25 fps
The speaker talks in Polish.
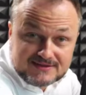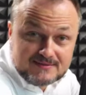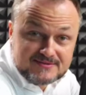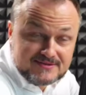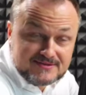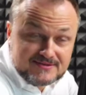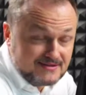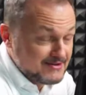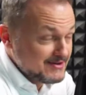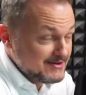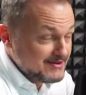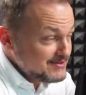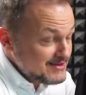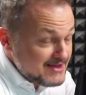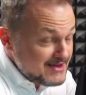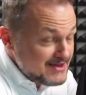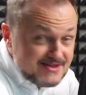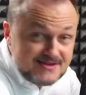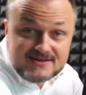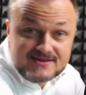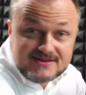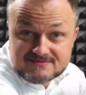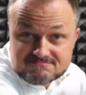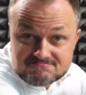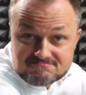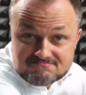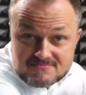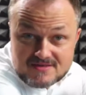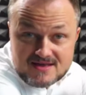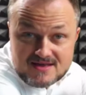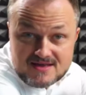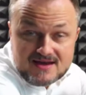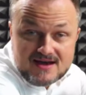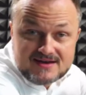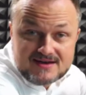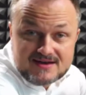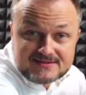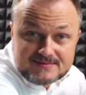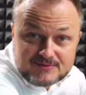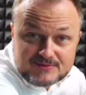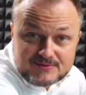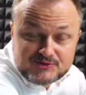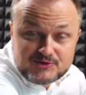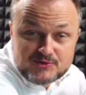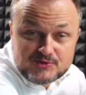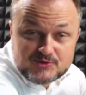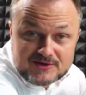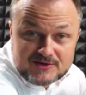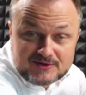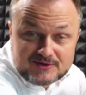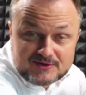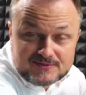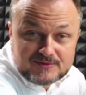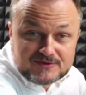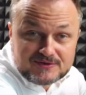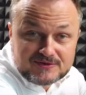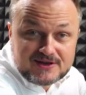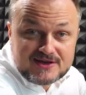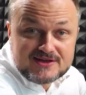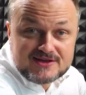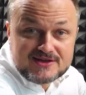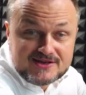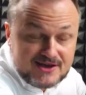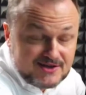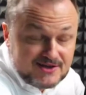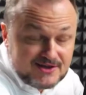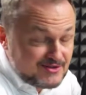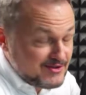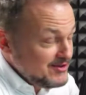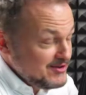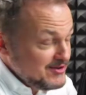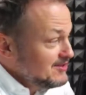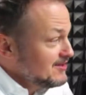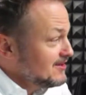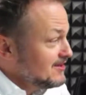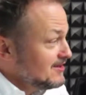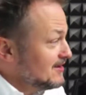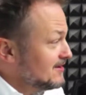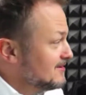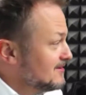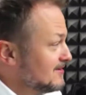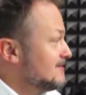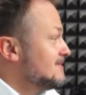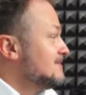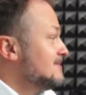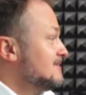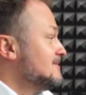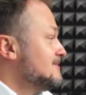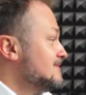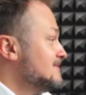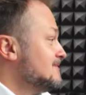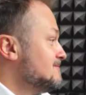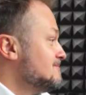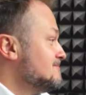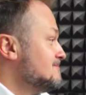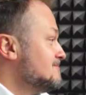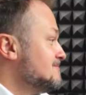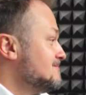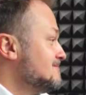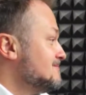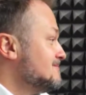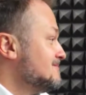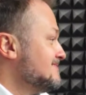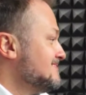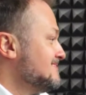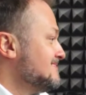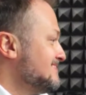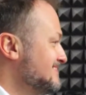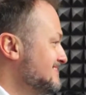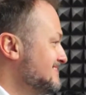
Sander Training, a zaprosił mnie to spotkanie nie kto inny jak Dariusz